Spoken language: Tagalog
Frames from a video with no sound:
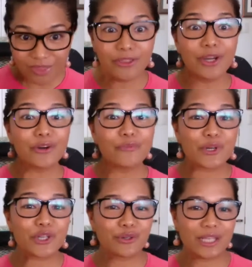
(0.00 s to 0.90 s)
ng
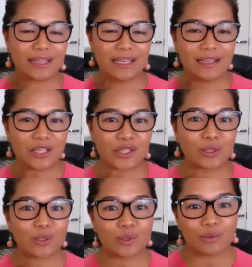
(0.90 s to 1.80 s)
opportunity.
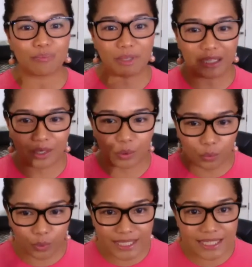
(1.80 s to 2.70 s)
So,
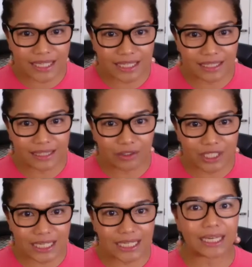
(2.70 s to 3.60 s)
once na
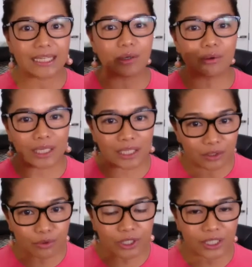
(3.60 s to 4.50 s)
na-down sila, nawala
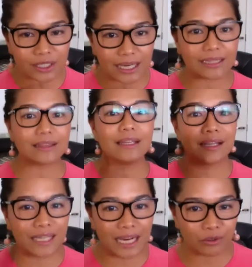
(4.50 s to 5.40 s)
ng work, lahat
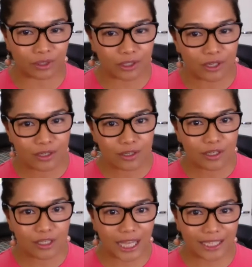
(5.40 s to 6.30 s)
na na-down.
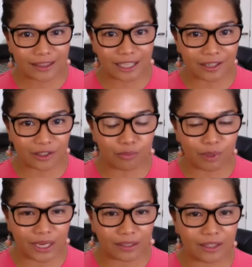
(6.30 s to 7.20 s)
Lahat na,
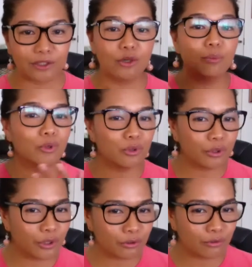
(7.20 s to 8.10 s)
kumbaga,
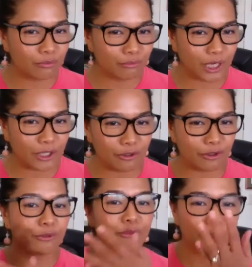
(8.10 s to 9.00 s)
gumuho yung, ano,
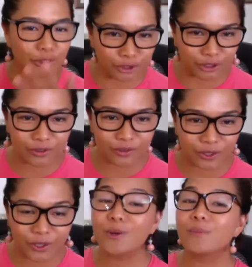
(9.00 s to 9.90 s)
yung mundo.
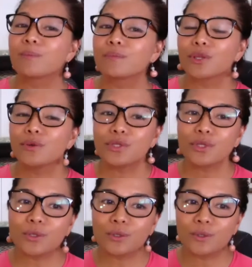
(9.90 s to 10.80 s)
No? So,